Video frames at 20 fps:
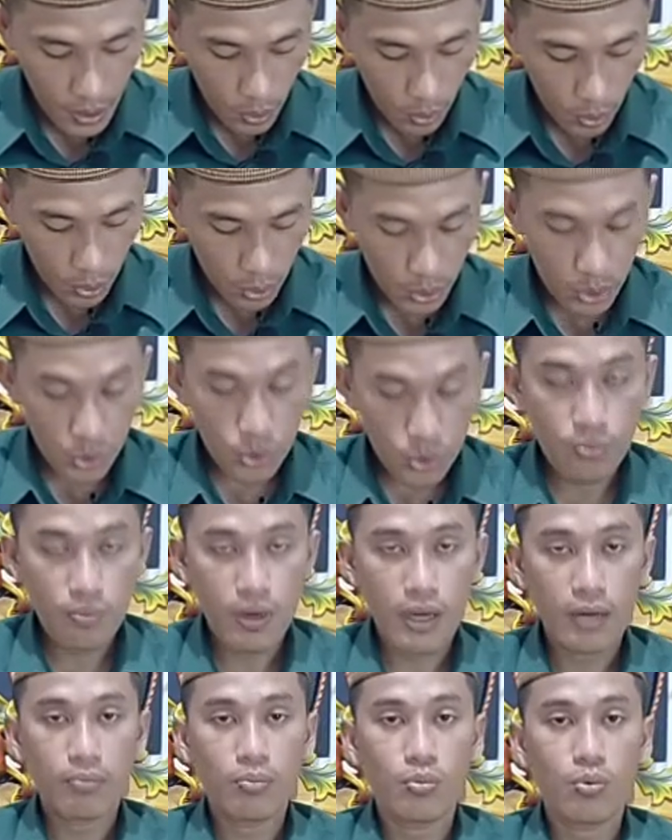
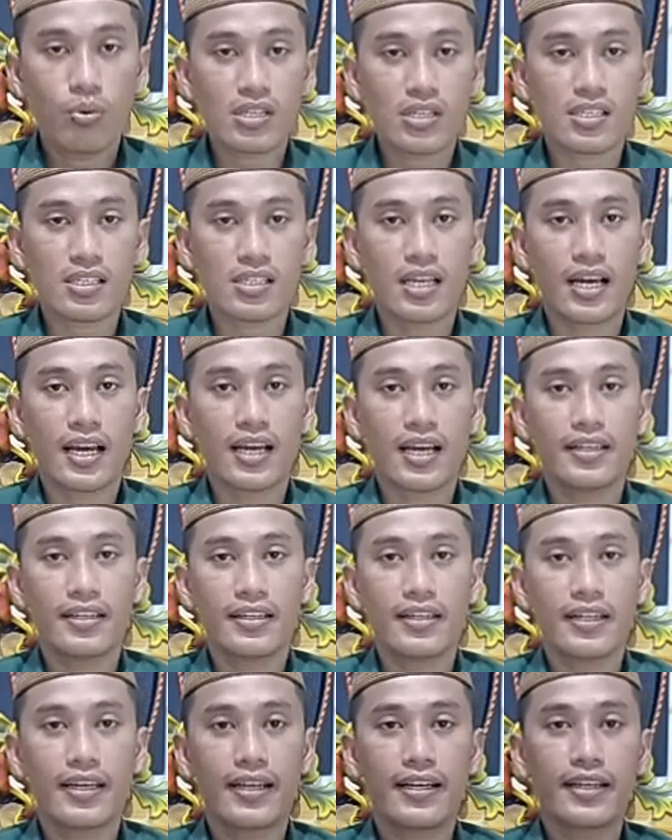wujuban
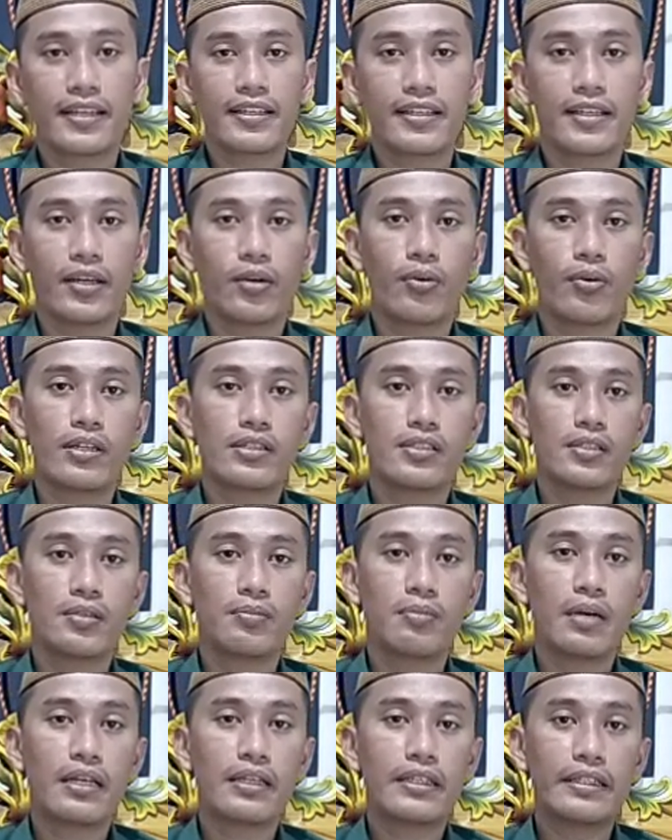muassaan dengan
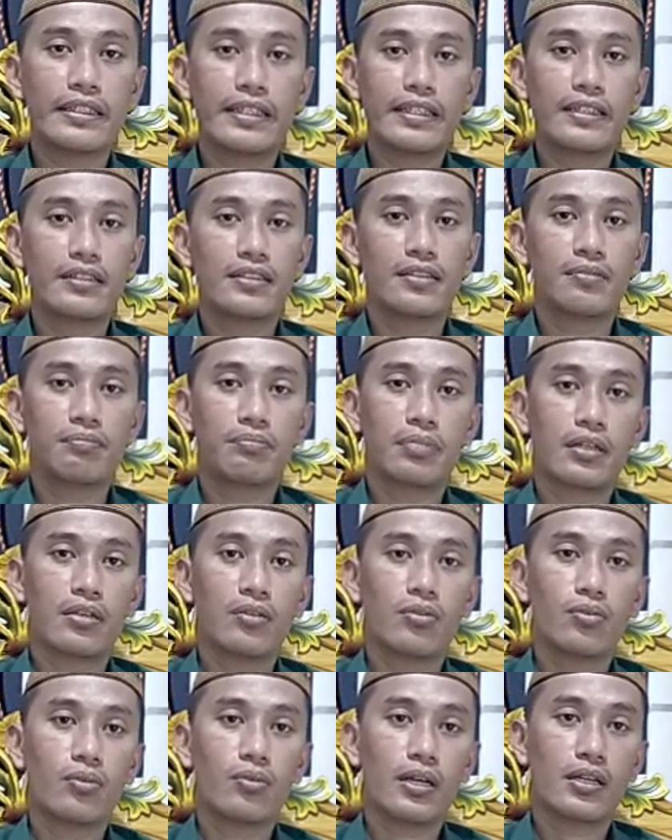kewajiban yang
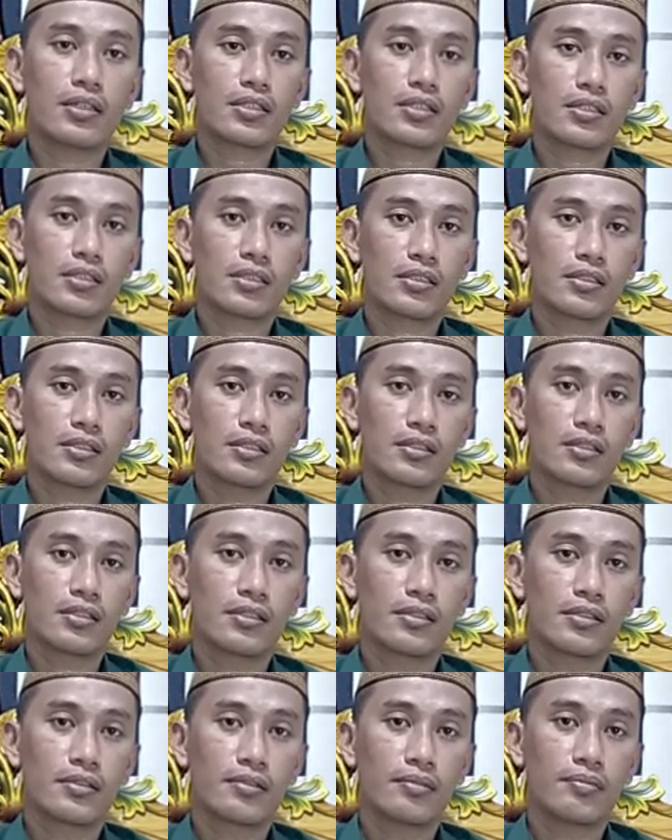diperluas
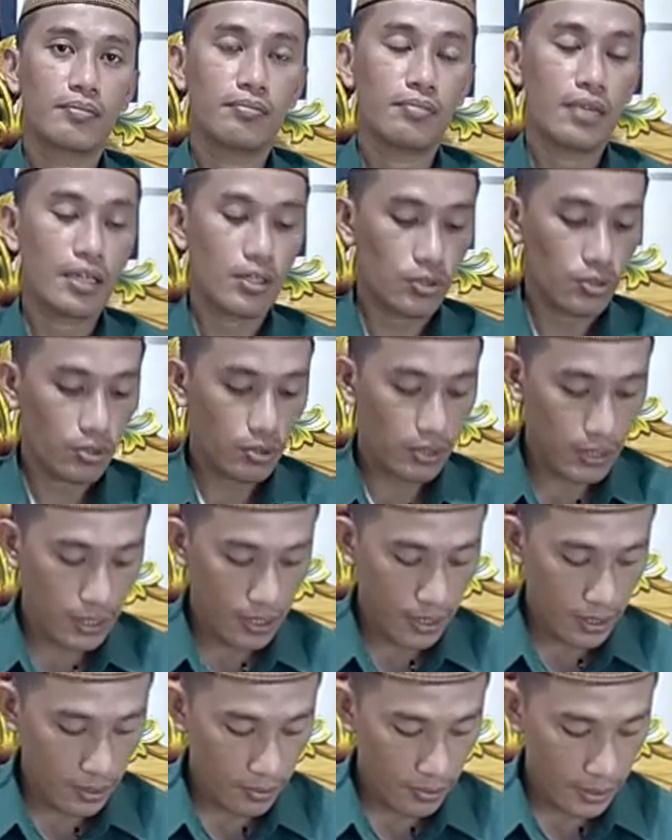maksudnya
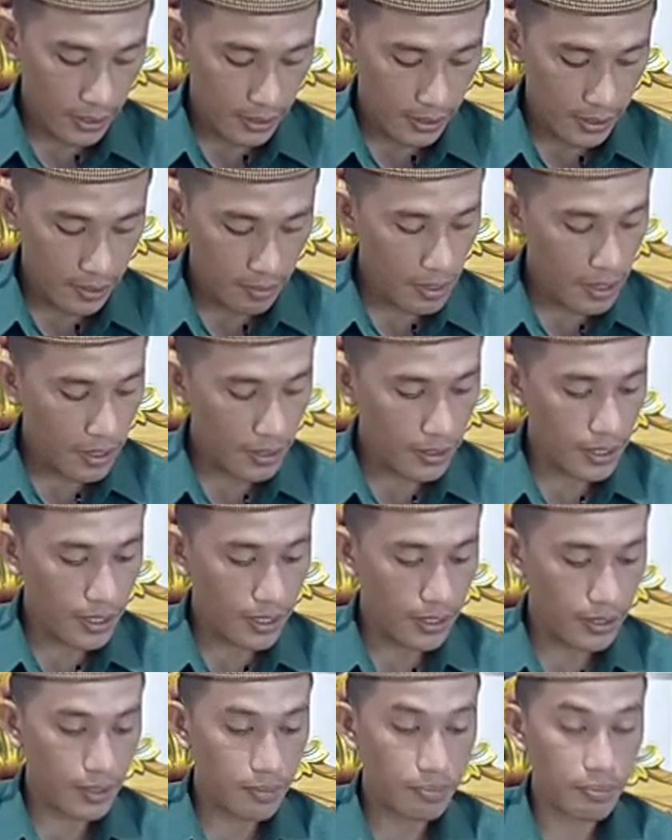kewajiban
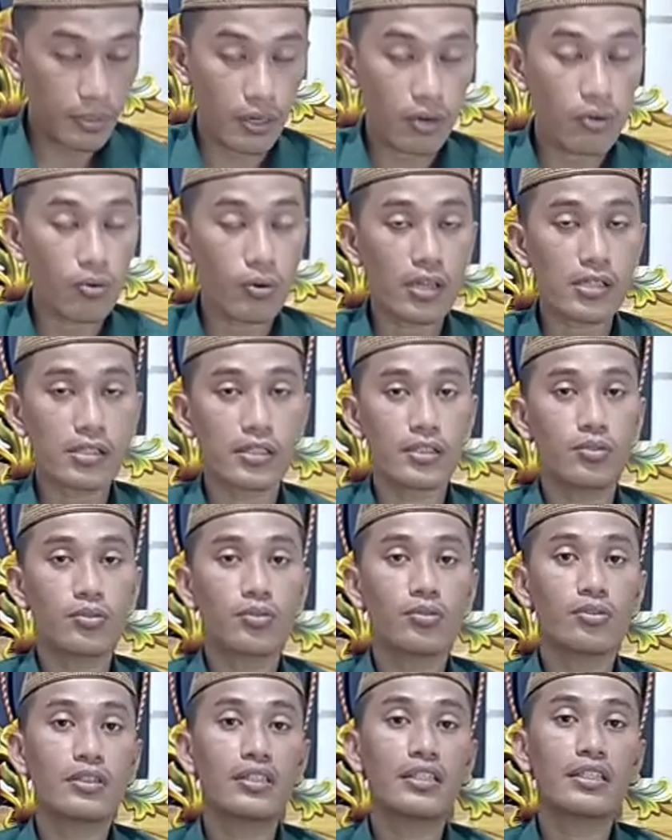yang diperluas itu
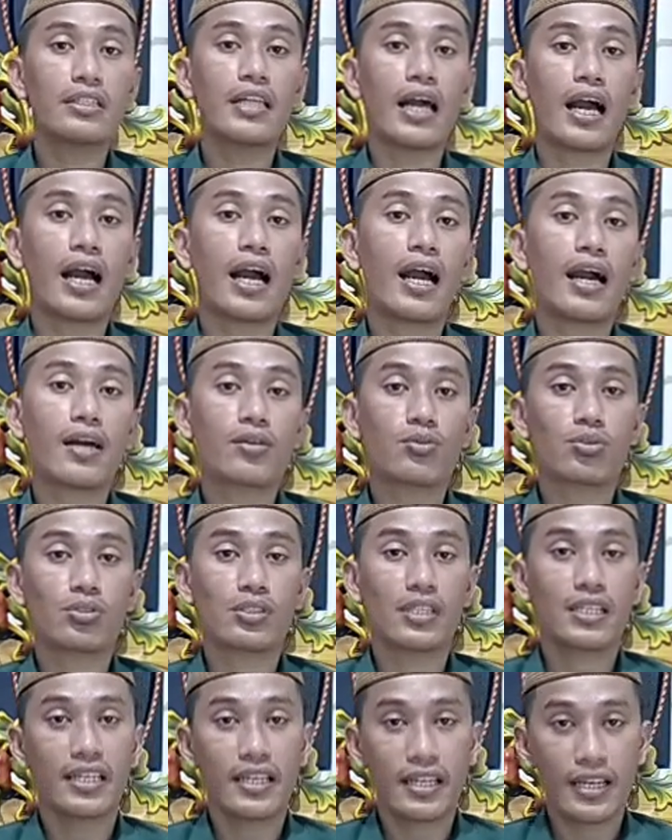tidak harus
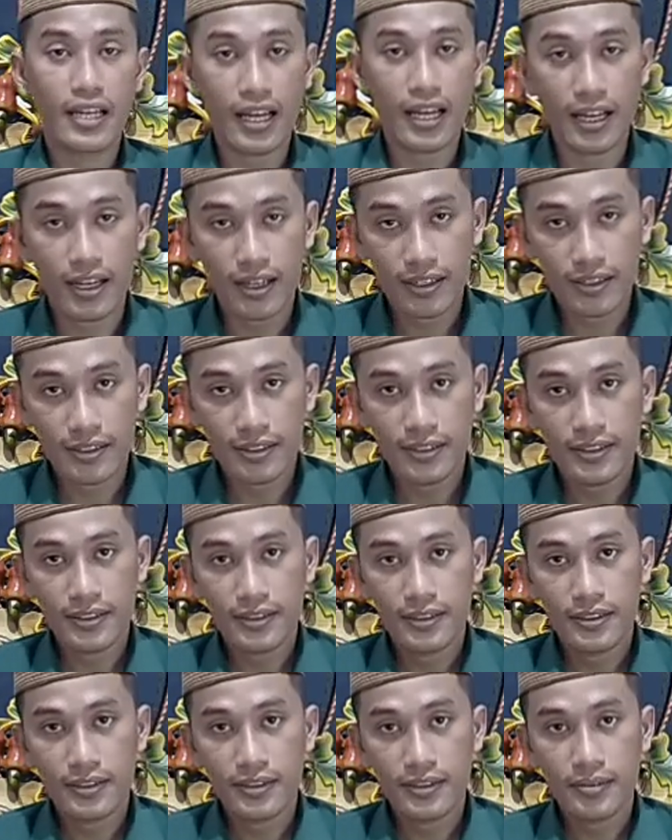segera
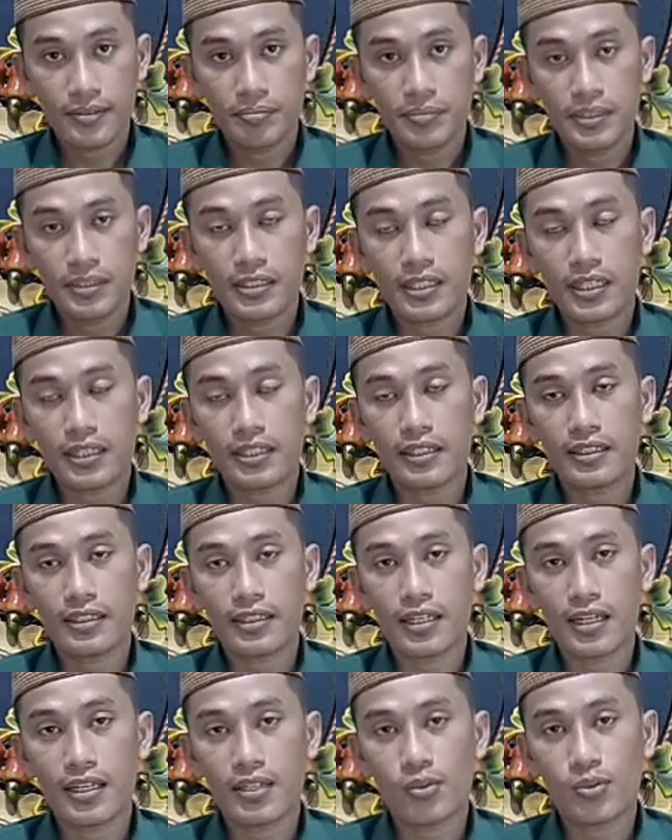bisa
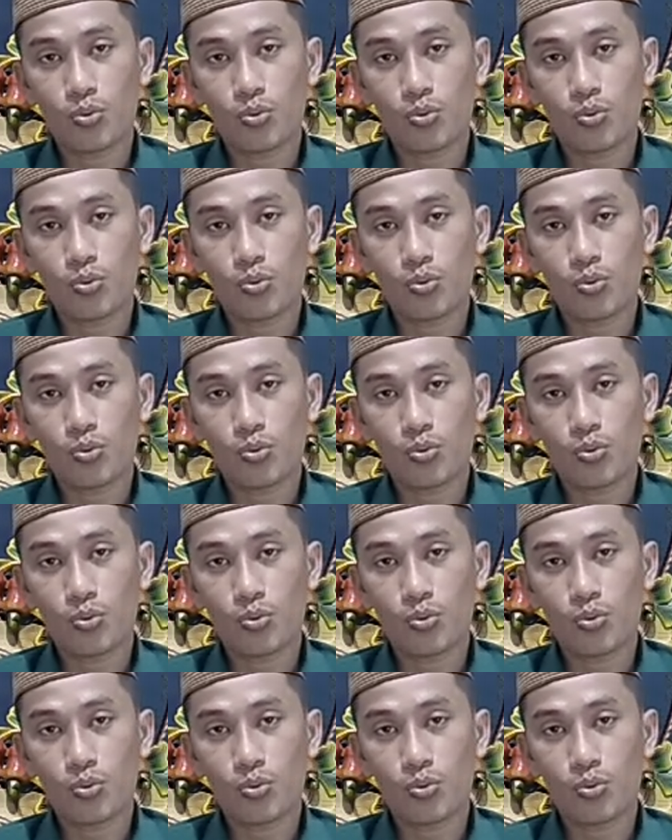kita